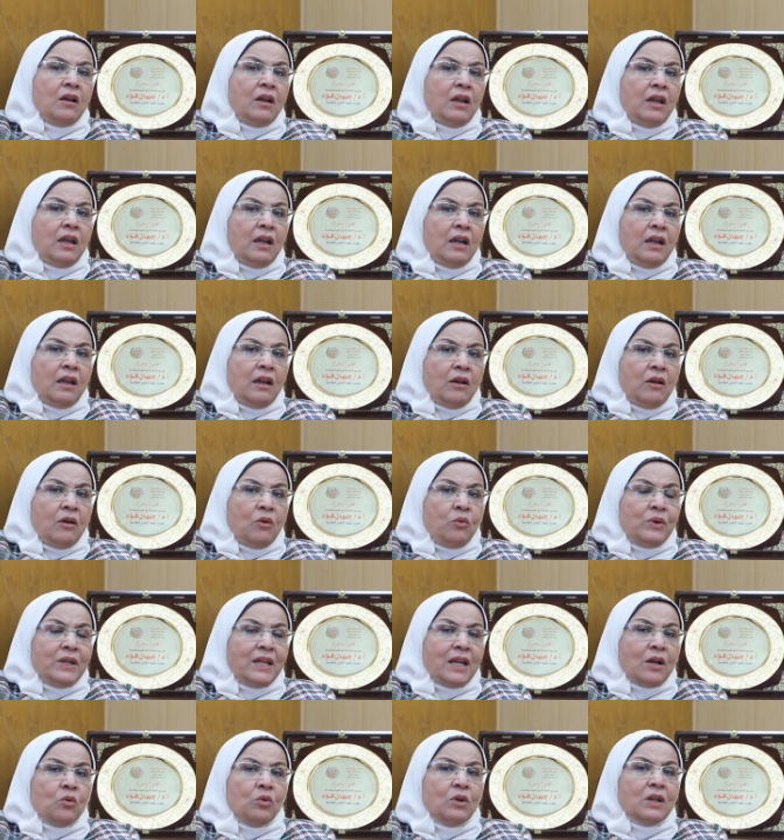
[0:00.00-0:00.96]
آه،
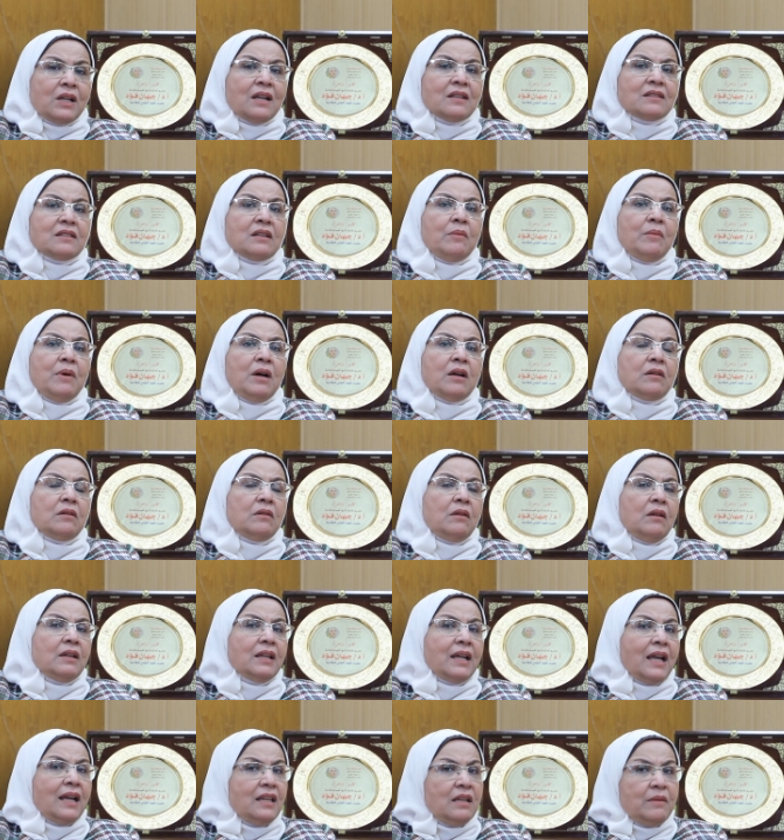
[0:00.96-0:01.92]
وناكل كذا
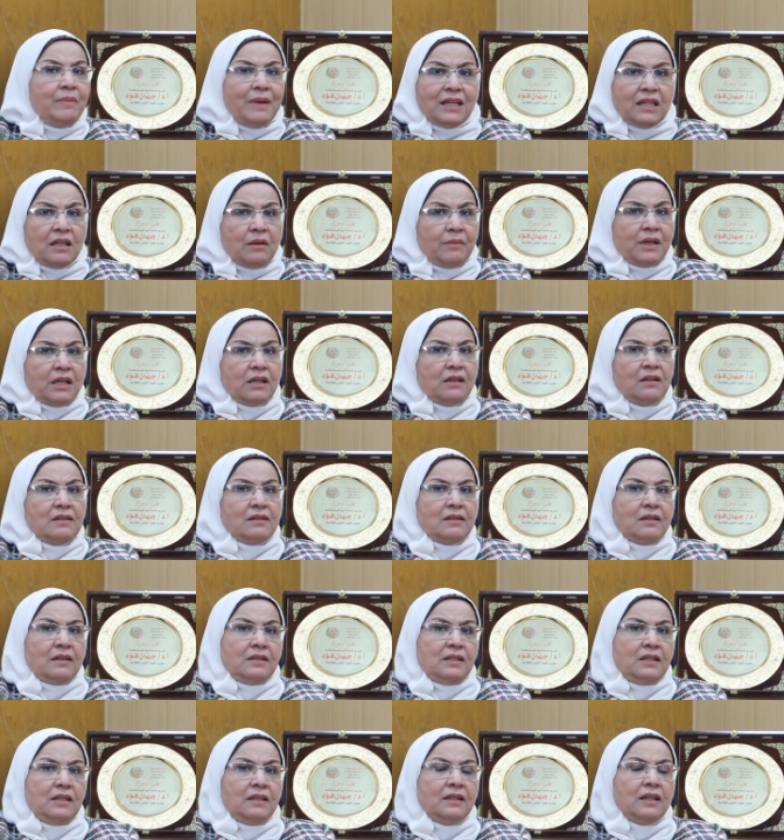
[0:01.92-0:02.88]
مره نخلي بالنا من
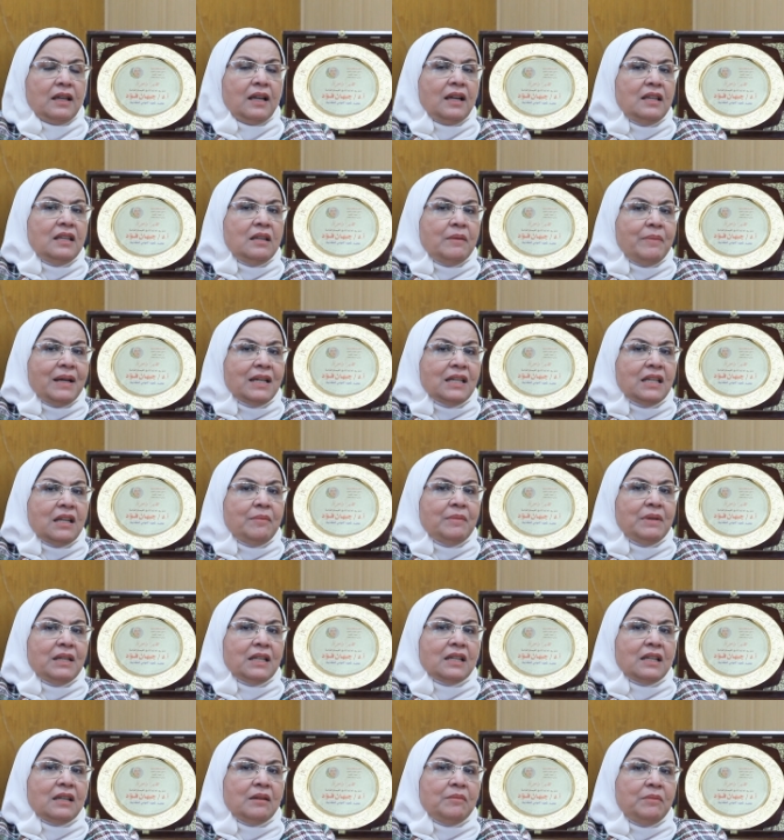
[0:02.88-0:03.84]
القصه دي نخلي بالنا
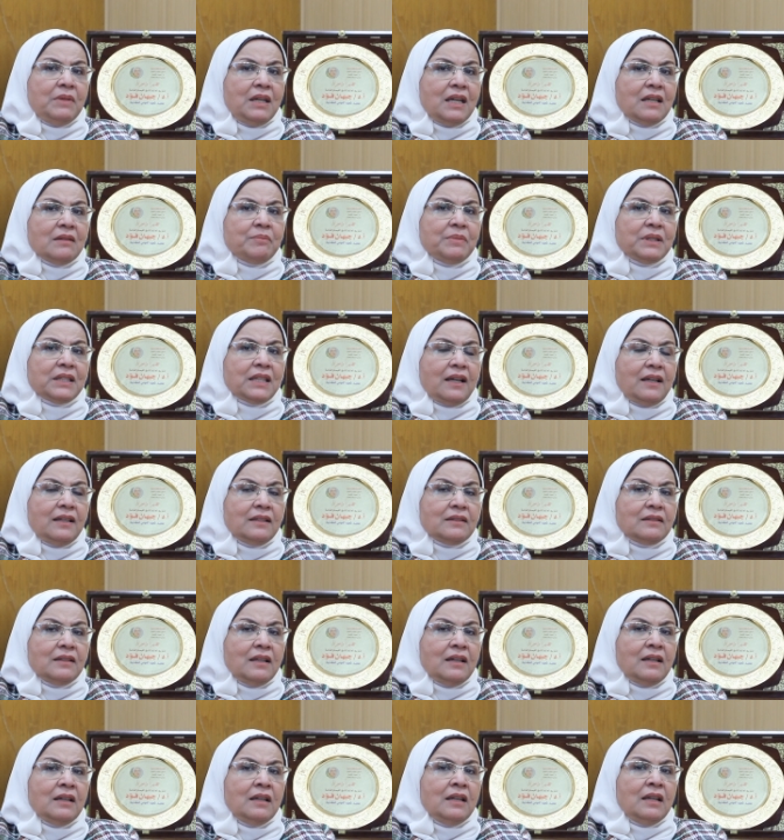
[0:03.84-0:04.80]
من الكميات
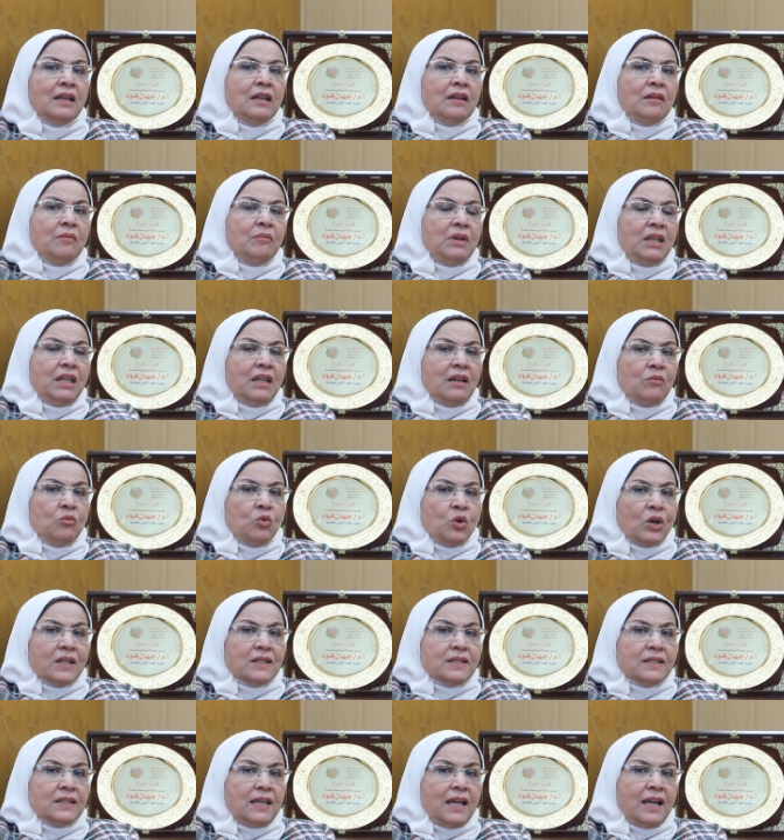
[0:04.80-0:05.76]
بتاعتنا من
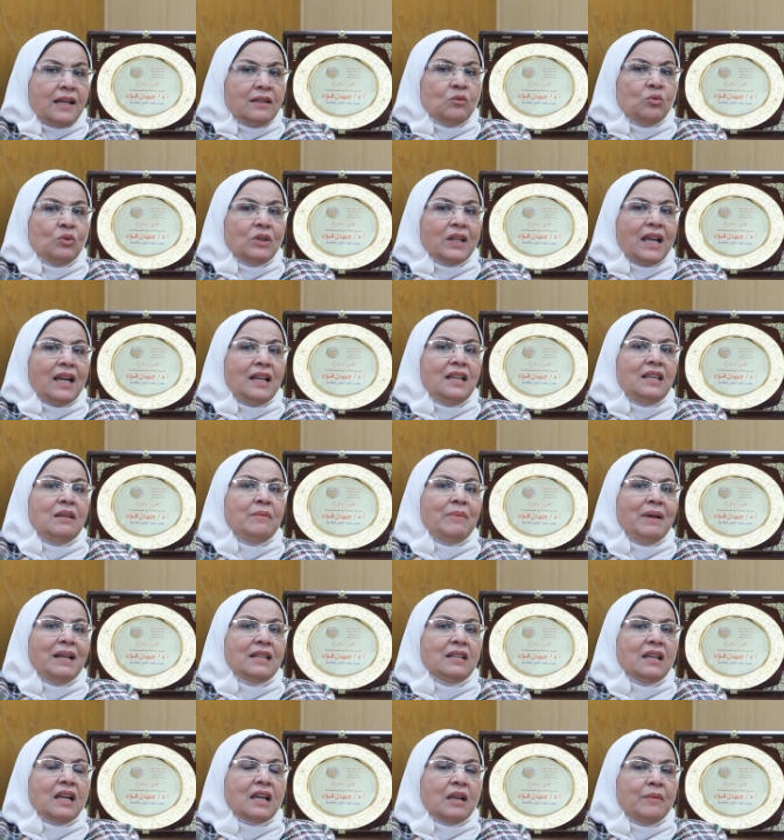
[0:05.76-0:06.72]
المغذيات ونخلي
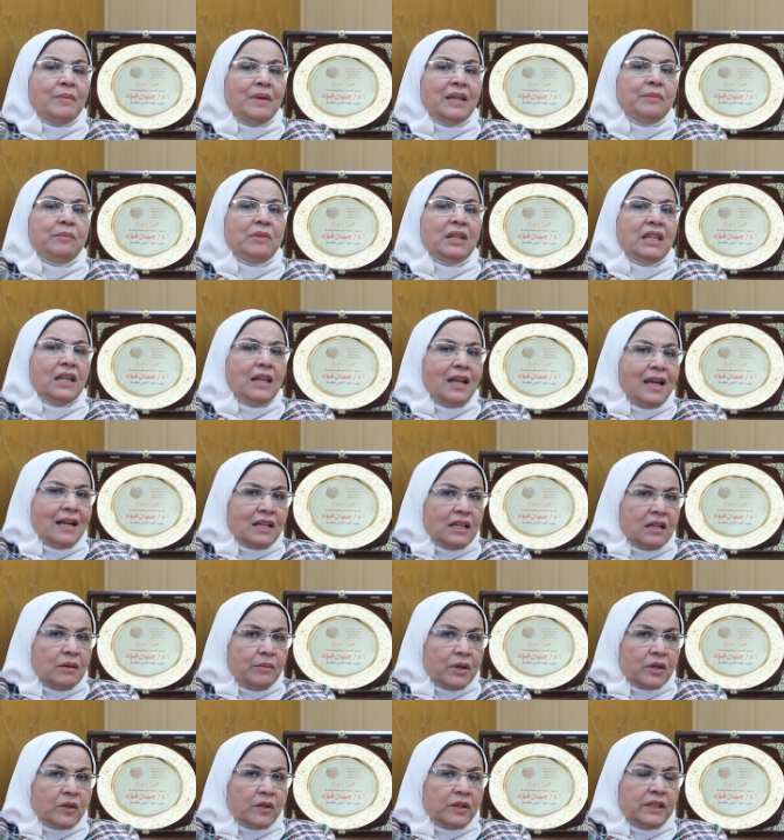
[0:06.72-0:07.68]
بالنا كمان من
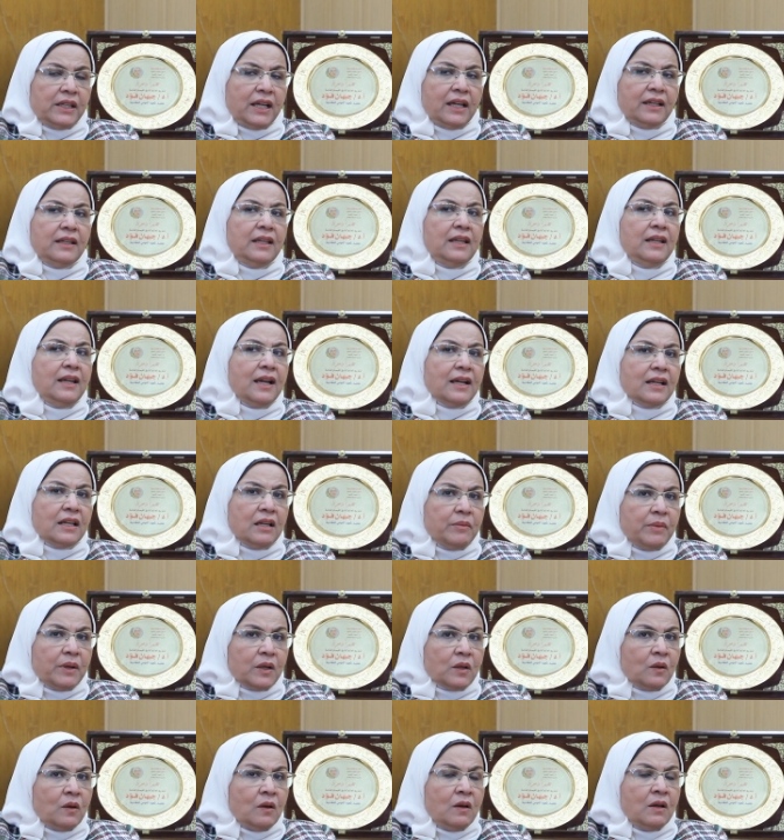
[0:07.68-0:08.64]
الاكل بره يعني ايه الاكل
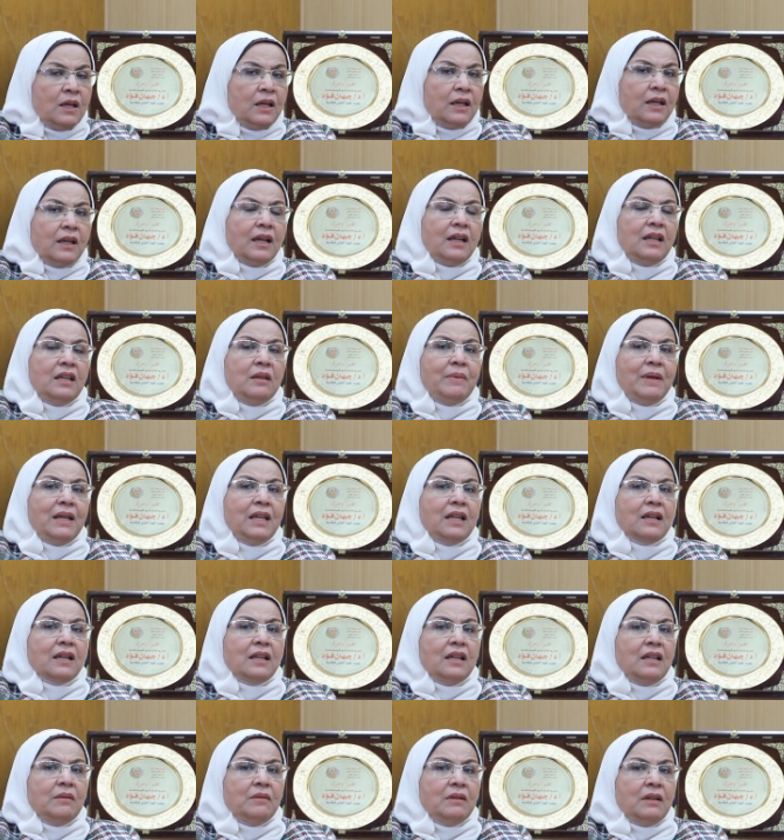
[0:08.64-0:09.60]
بره خلي
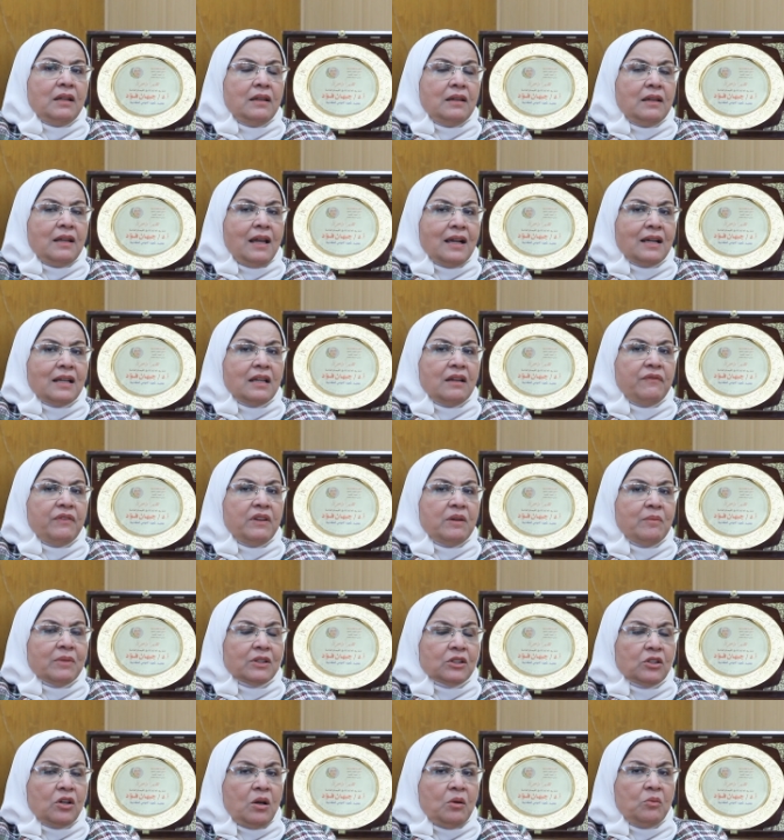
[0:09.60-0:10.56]
بالك الاكل في
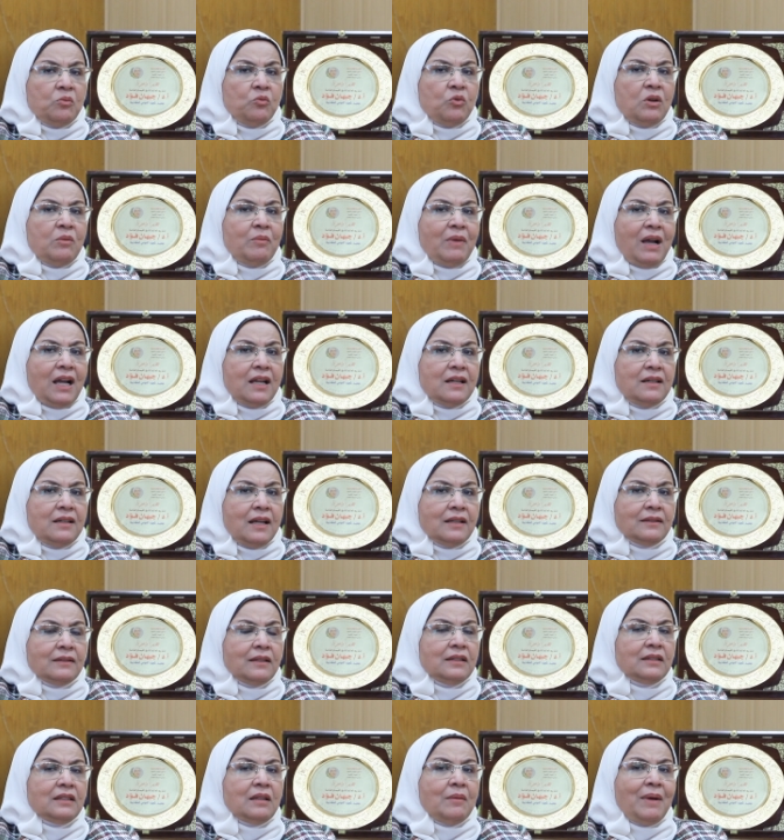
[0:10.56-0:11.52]
المطاعم
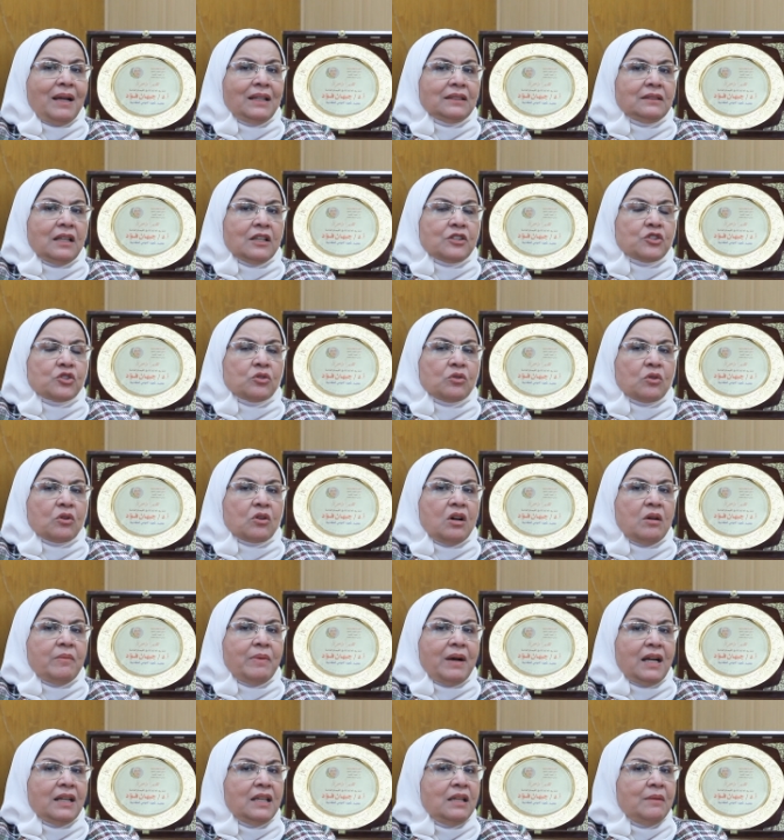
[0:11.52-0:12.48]
والمحلات انت ما عندكش
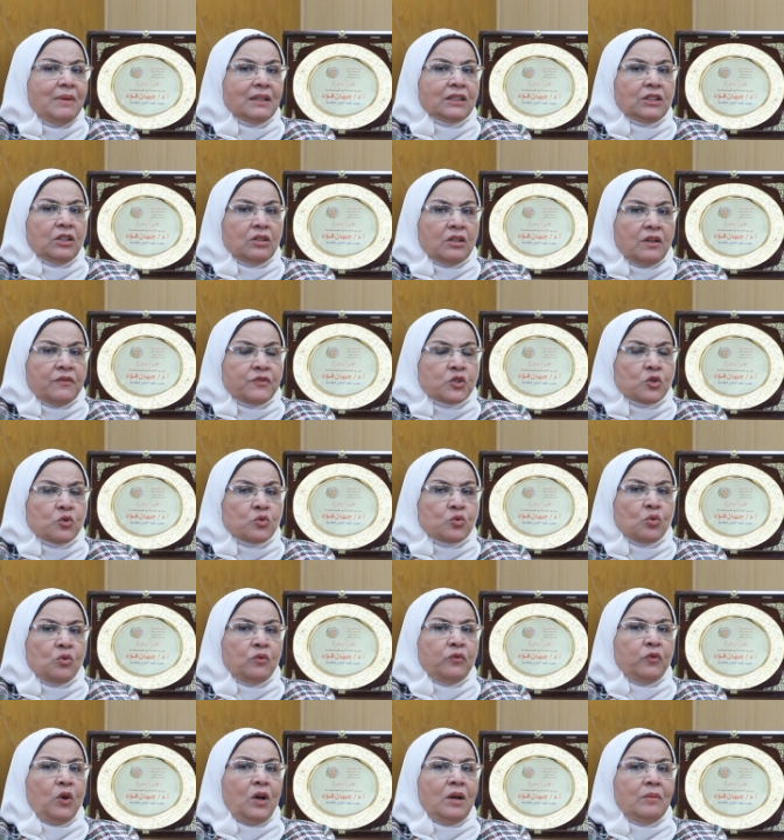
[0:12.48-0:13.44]
رقابه عليه ما تعرفش
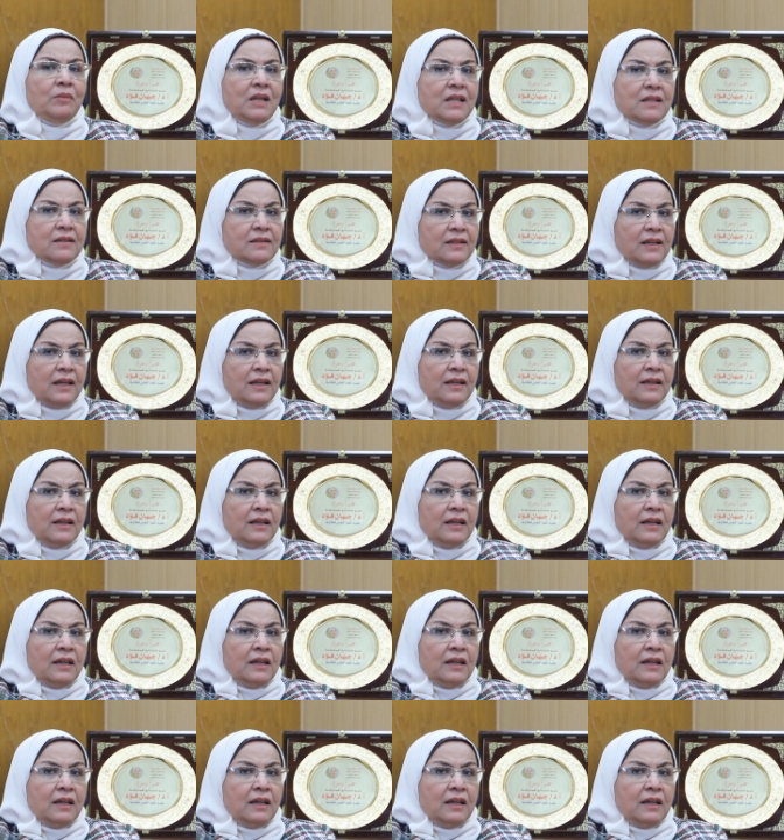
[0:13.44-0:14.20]
ظروفه عامله ازاي